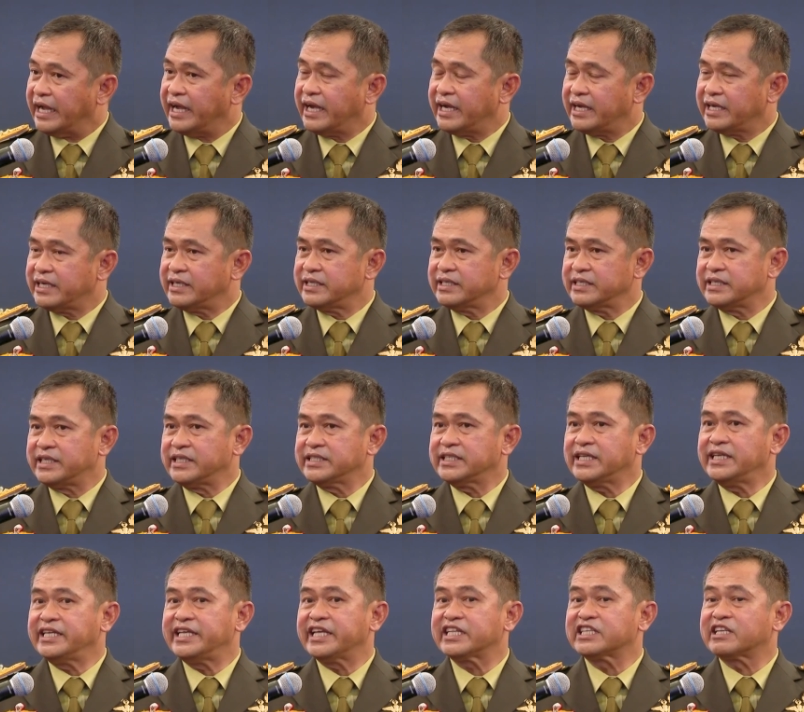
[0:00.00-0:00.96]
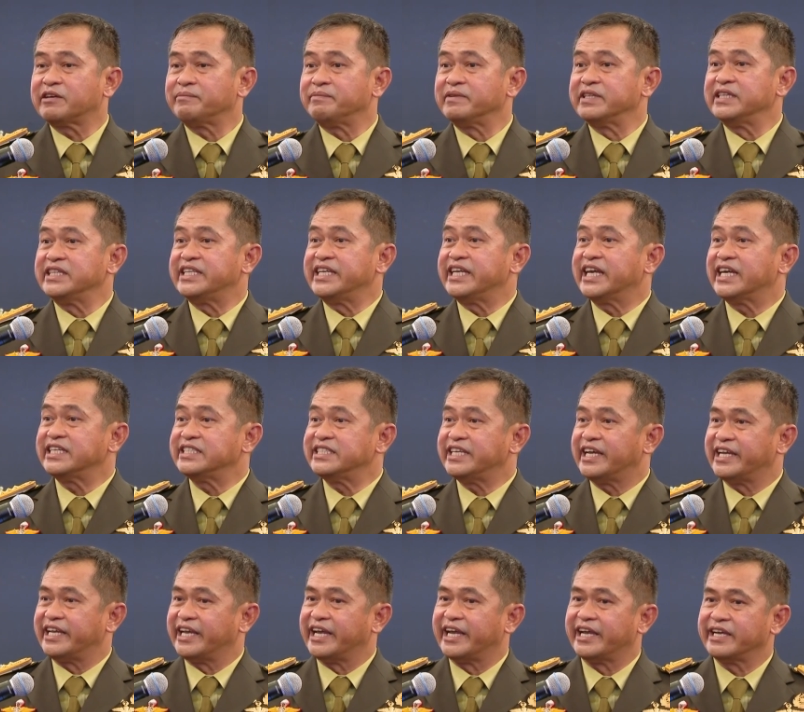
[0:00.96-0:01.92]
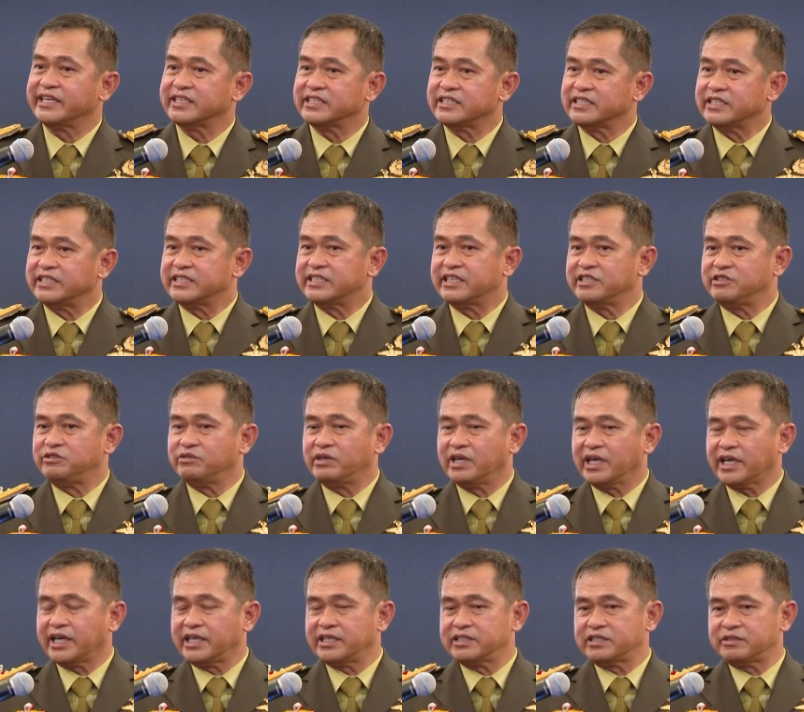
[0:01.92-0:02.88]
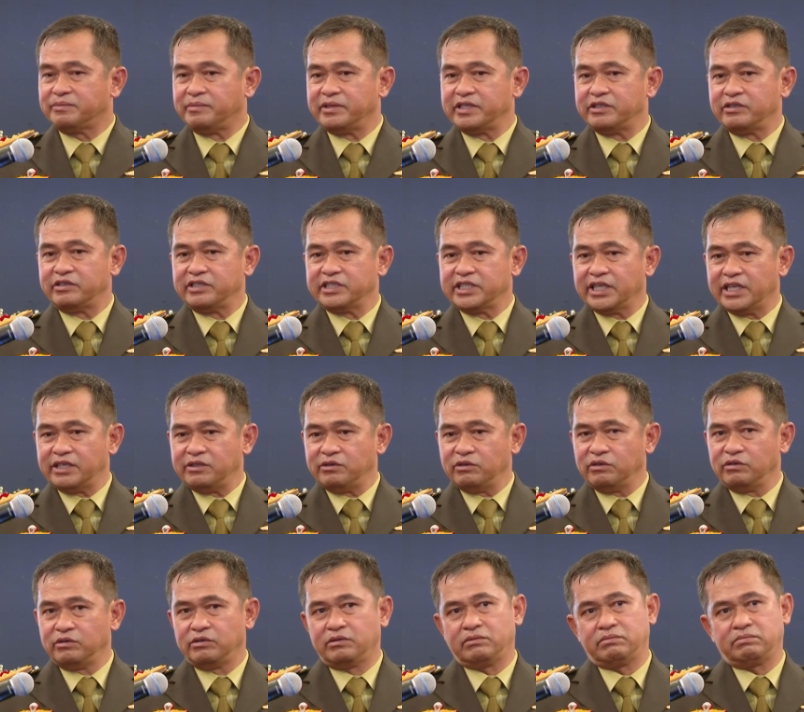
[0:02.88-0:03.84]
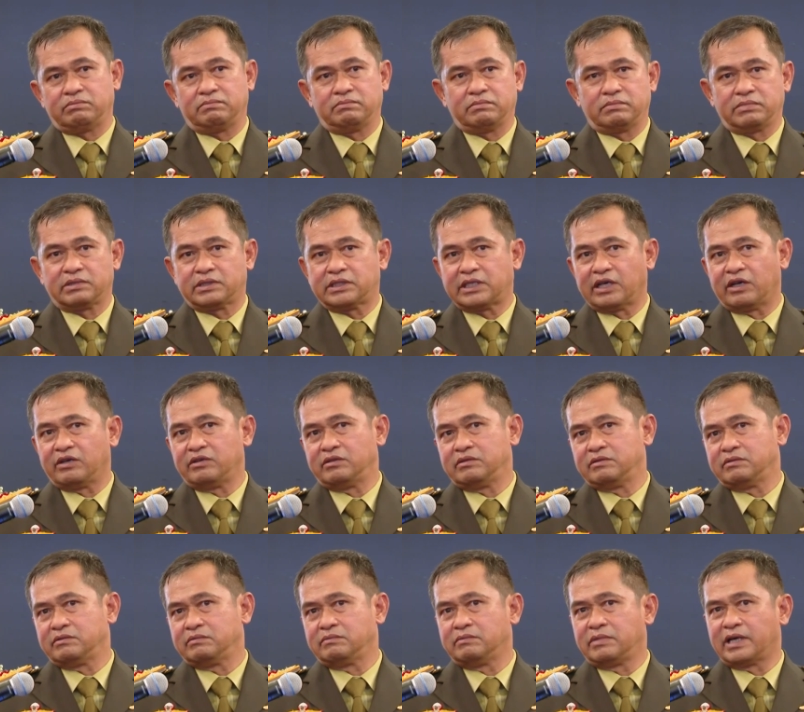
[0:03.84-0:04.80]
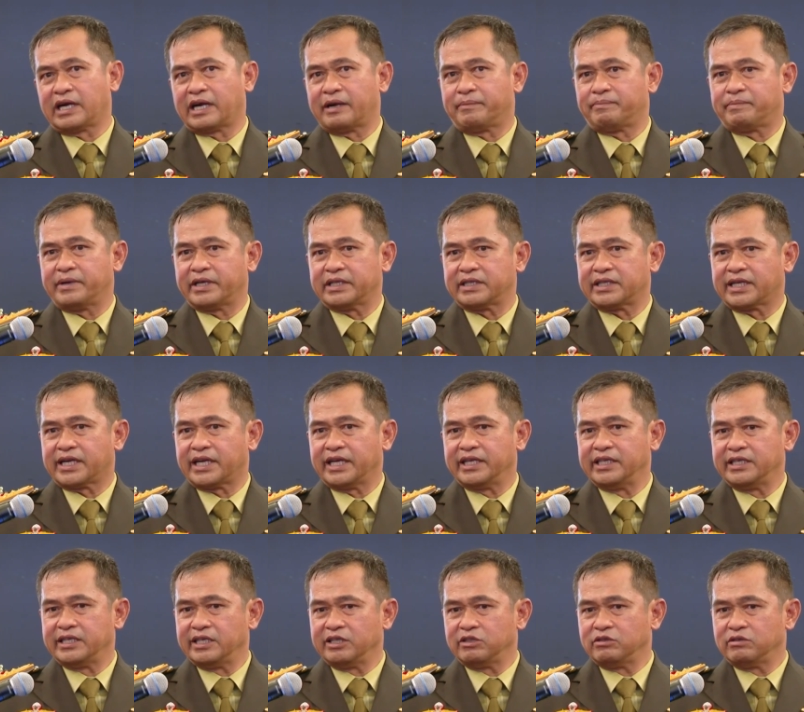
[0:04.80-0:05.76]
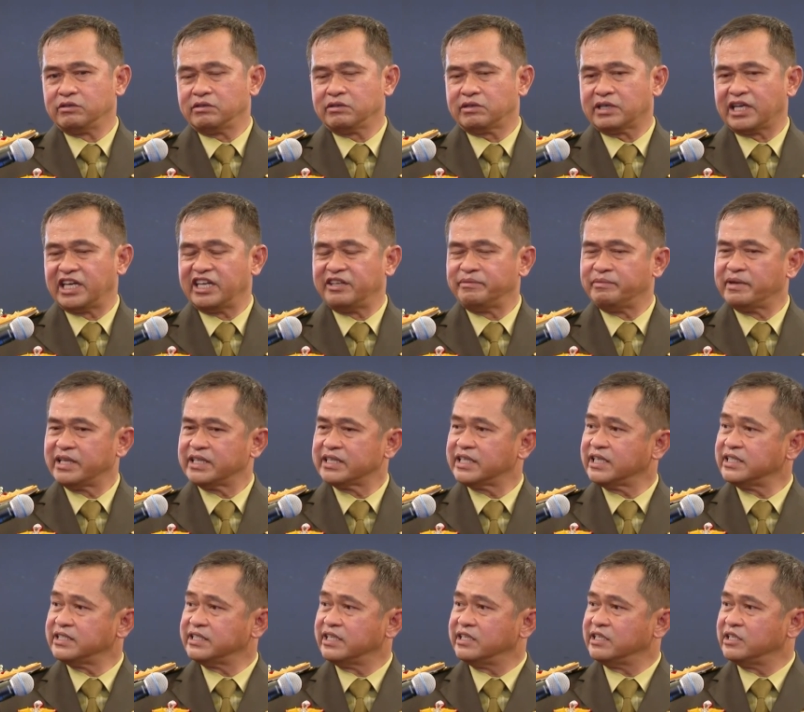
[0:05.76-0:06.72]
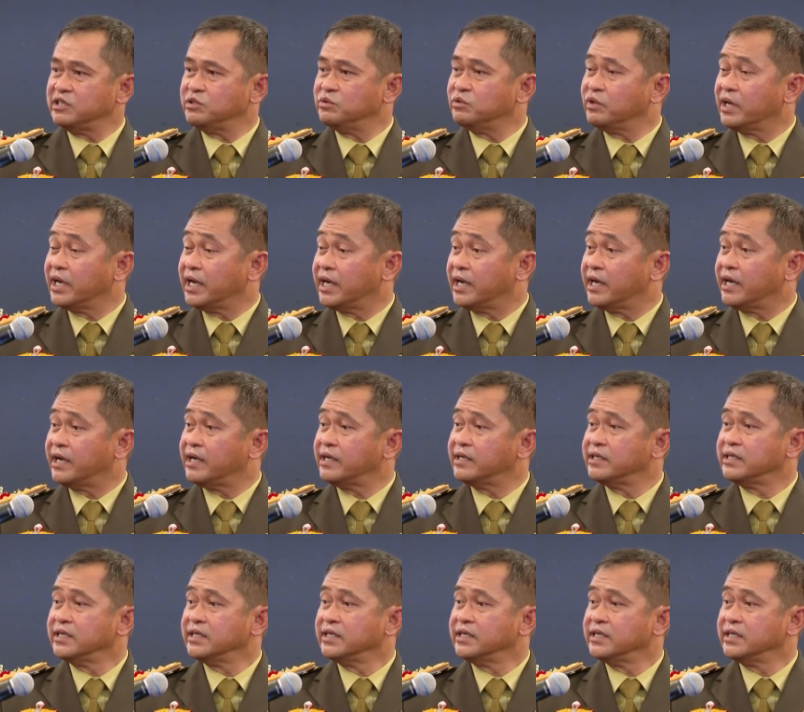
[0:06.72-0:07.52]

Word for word: Ah, kita lihat kepentingannya ya. Kita juga kan sebetulnya dulu tahun berapa terakhir itu Kalimantan jadi dua.